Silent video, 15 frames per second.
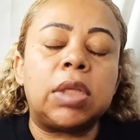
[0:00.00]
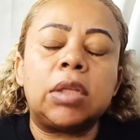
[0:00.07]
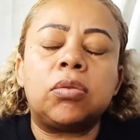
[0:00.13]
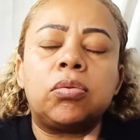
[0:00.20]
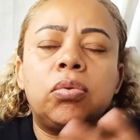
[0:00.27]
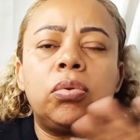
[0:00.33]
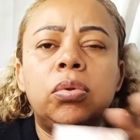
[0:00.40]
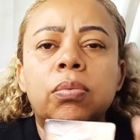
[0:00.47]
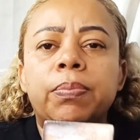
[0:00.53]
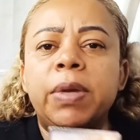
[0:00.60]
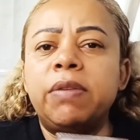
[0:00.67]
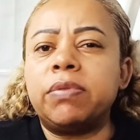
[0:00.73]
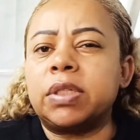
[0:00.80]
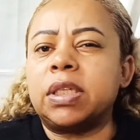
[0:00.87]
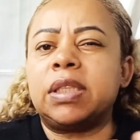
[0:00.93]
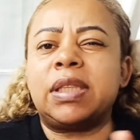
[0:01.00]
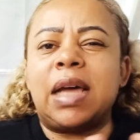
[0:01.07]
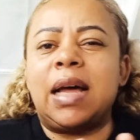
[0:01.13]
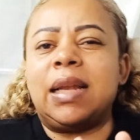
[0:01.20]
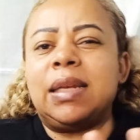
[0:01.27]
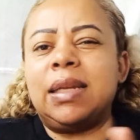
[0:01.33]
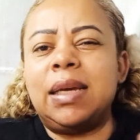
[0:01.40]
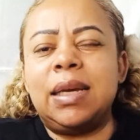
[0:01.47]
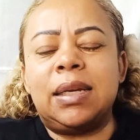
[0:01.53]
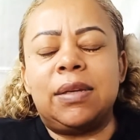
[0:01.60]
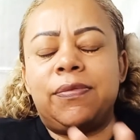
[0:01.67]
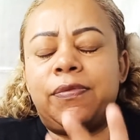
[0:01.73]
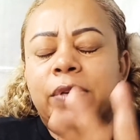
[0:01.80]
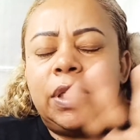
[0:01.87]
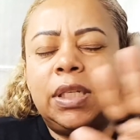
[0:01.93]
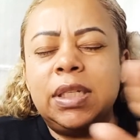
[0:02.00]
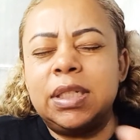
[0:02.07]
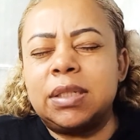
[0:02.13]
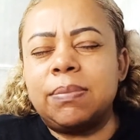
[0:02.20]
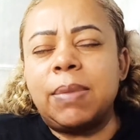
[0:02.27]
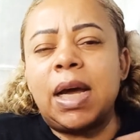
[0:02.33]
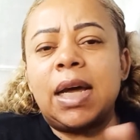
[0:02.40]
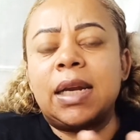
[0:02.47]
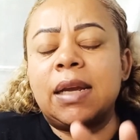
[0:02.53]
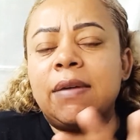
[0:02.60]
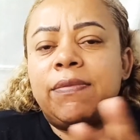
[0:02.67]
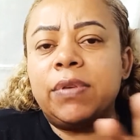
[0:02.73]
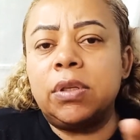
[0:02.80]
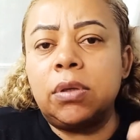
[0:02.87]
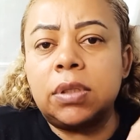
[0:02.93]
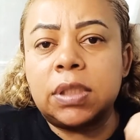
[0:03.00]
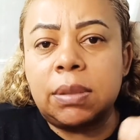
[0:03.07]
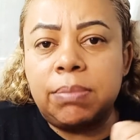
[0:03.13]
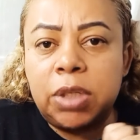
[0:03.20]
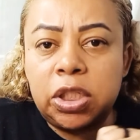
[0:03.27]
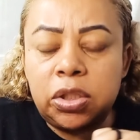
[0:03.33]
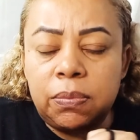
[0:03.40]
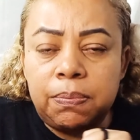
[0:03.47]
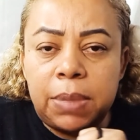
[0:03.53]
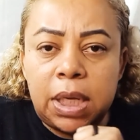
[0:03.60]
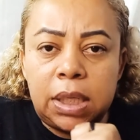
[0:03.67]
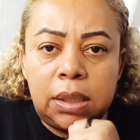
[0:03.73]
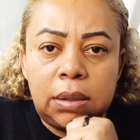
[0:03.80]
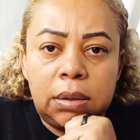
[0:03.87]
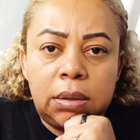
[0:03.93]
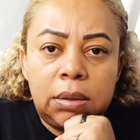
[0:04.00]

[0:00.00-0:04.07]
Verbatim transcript: tá tudo bem, você tá alegre, feliz, maravilhosamente bem.